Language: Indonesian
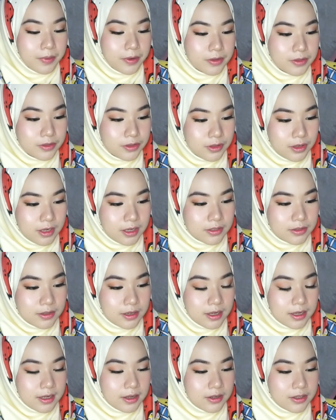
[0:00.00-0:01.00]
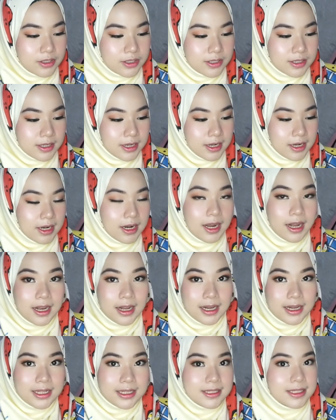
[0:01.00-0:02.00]
pojok langsung kalian login sekarang
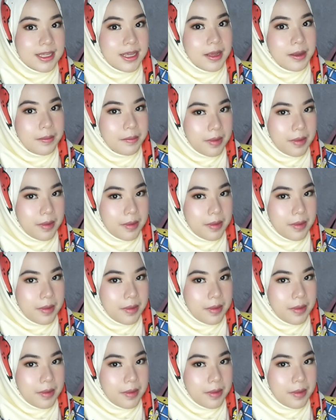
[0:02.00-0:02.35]
kalian isi